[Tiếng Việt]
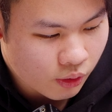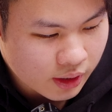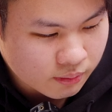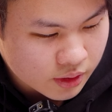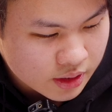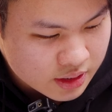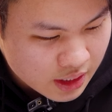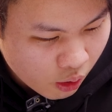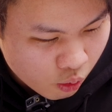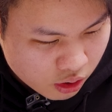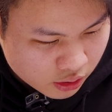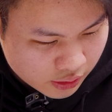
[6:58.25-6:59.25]
OS
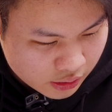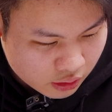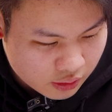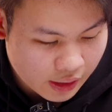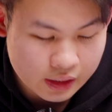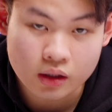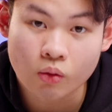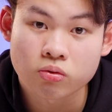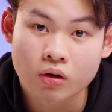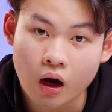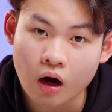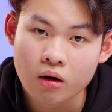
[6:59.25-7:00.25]
16 thì nó lại
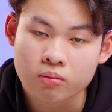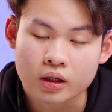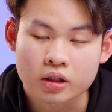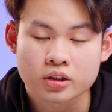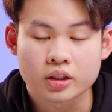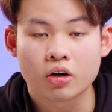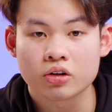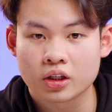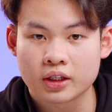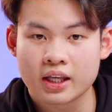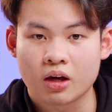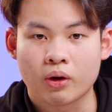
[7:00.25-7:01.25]
không có mà nó chỉ có
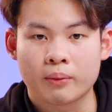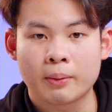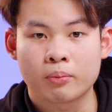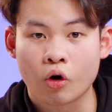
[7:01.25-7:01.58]
trên các dòng iPad